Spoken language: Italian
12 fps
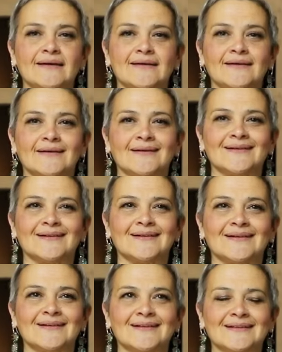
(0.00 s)
eh,
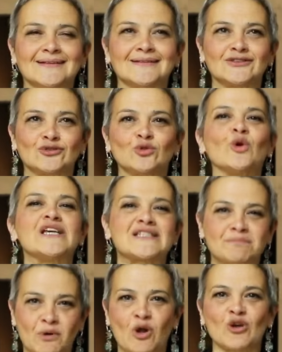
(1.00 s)
sono
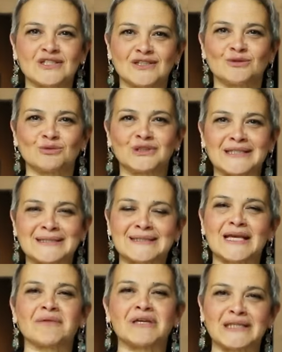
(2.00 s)
esplosi tutte
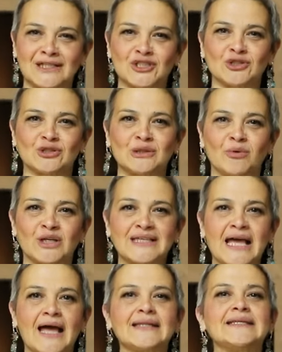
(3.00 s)
insieme nel giro di
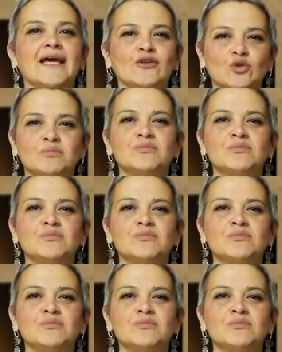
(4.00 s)
pochi anni hanno